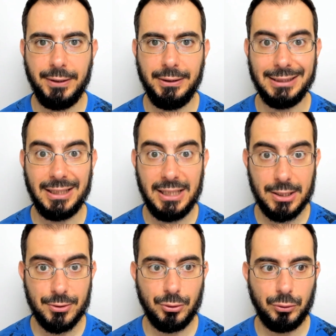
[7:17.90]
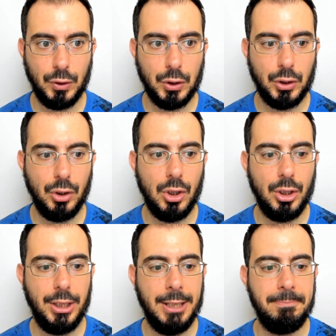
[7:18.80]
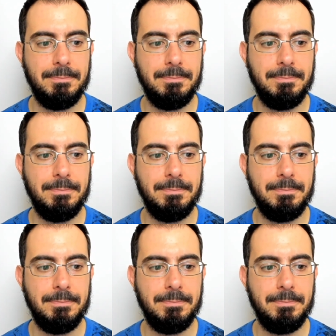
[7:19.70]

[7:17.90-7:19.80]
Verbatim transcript: da tenere sott'occhio. Eh,